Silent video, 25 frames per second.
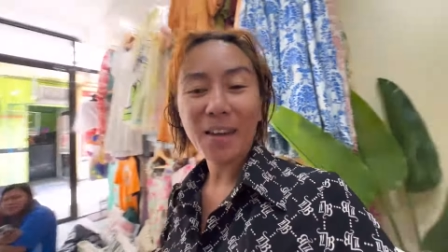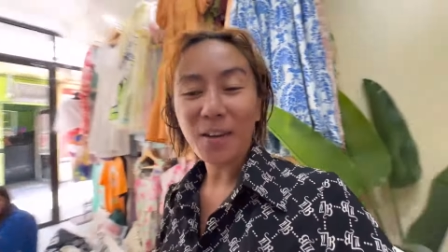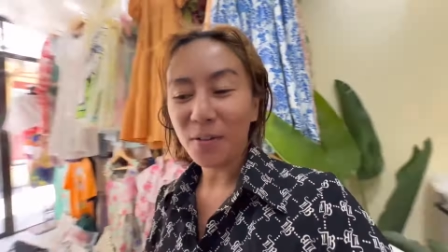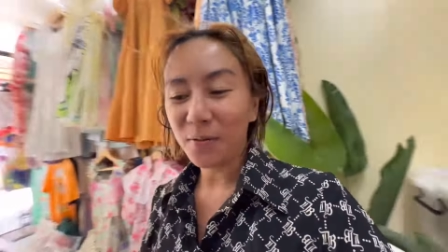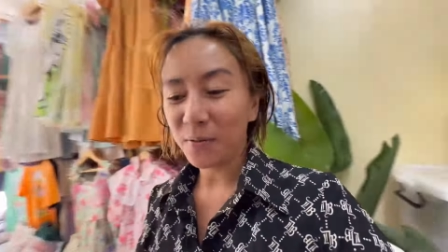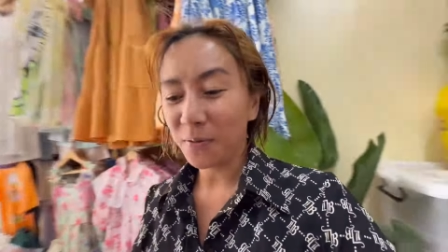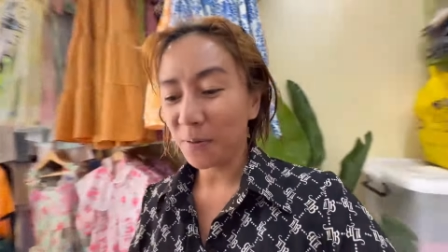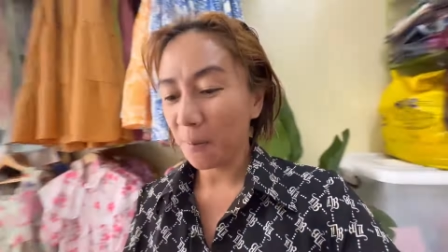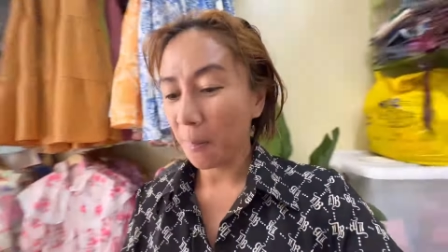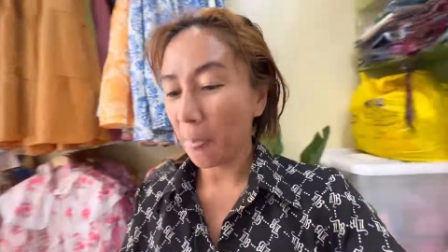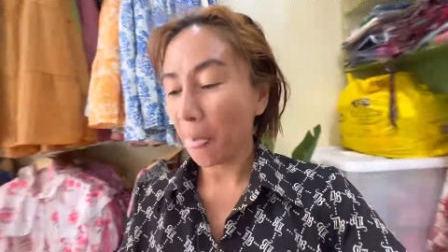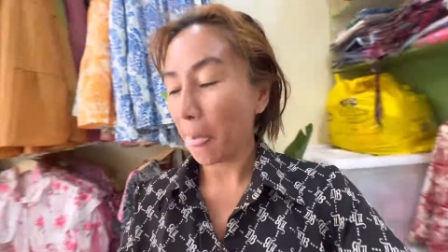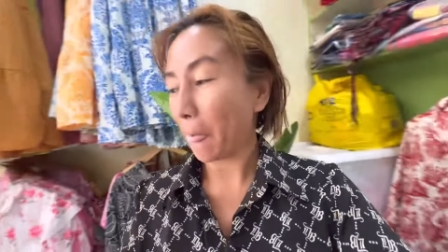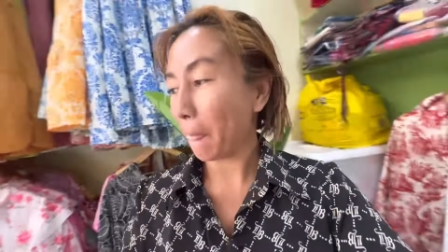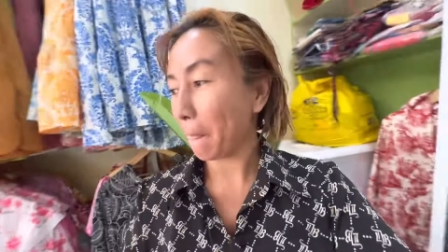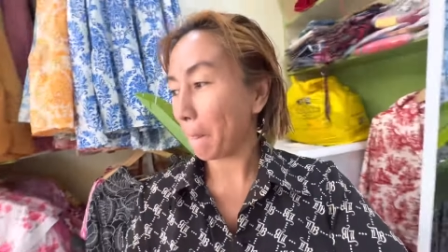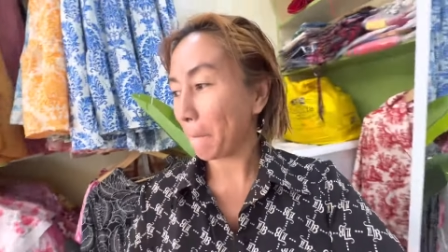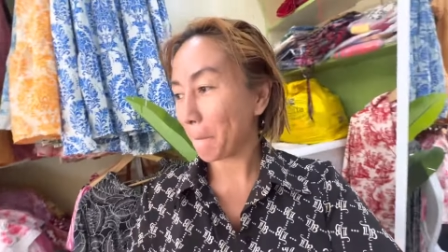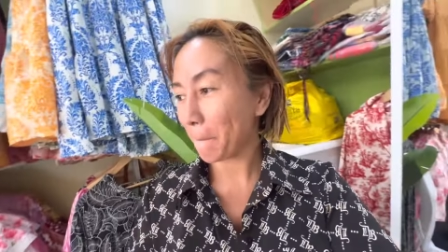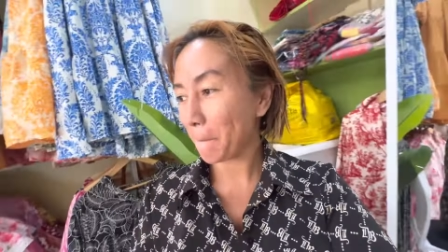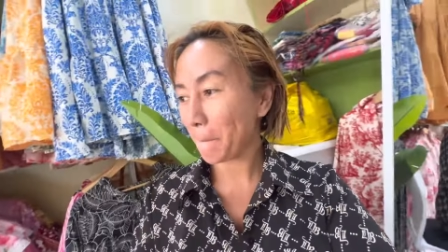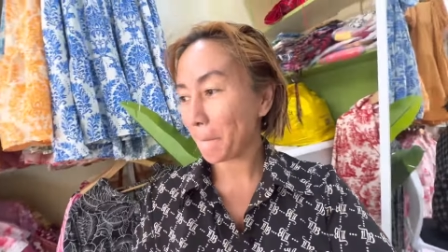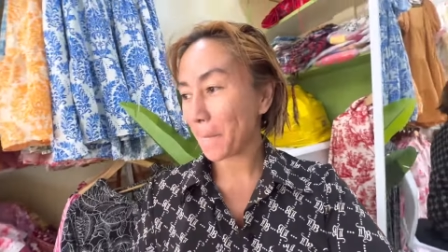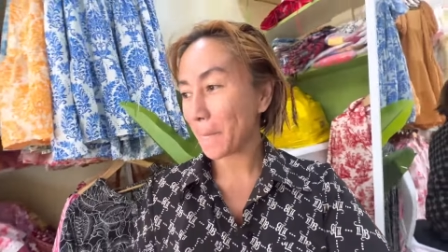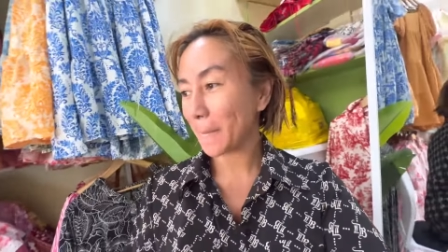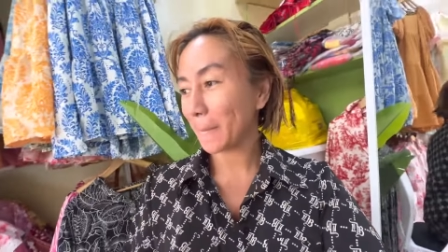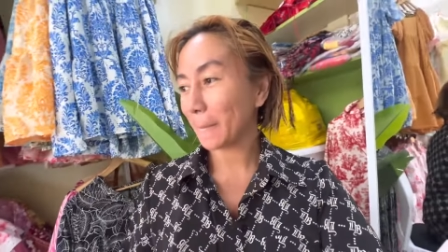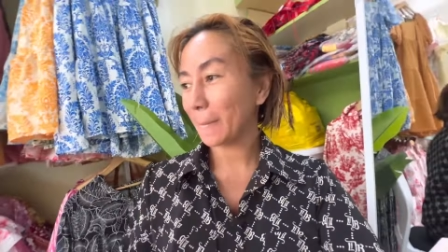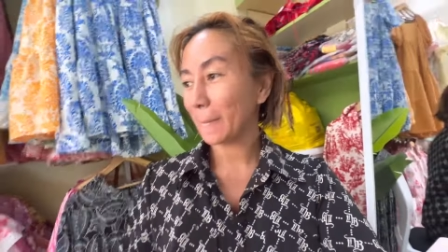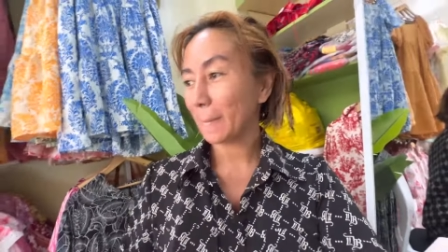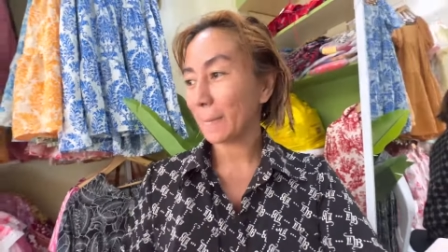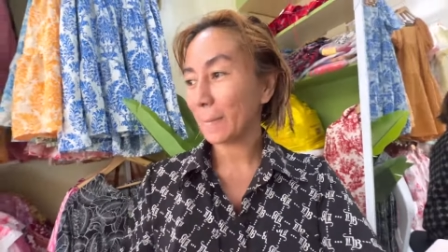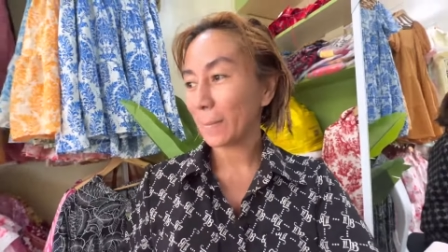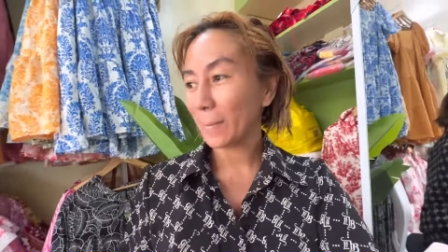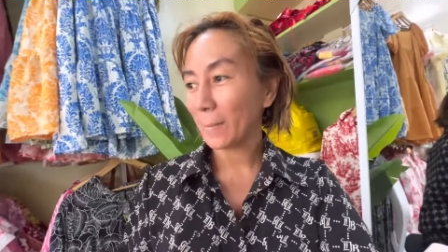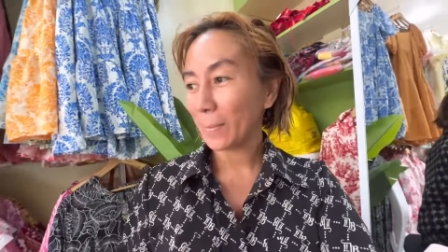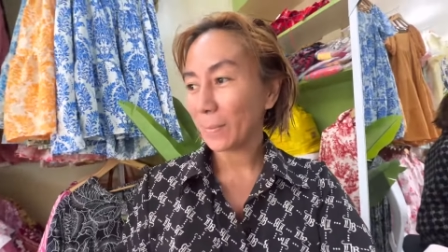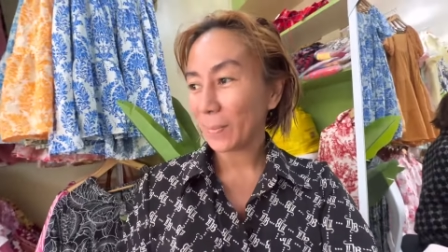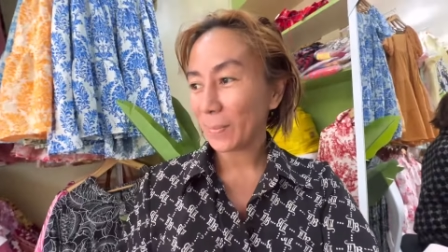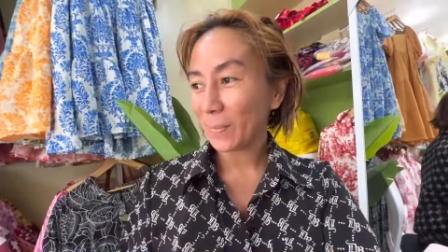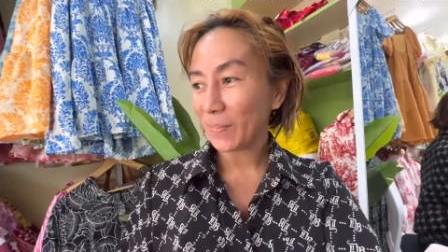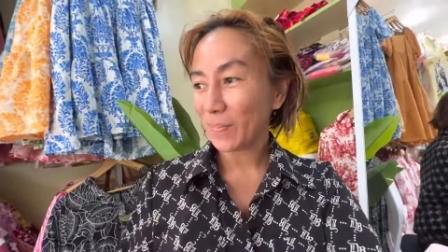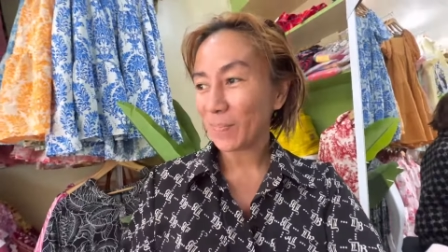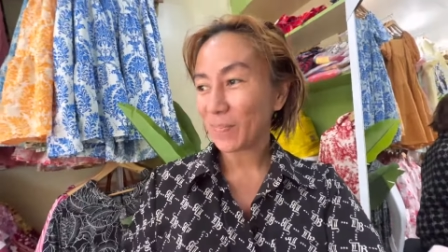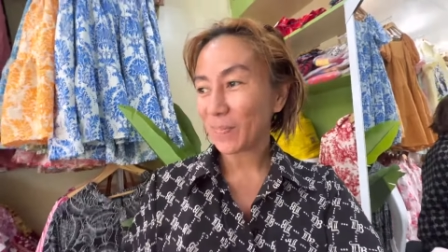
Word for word: Meron pa yung ano, sinulit.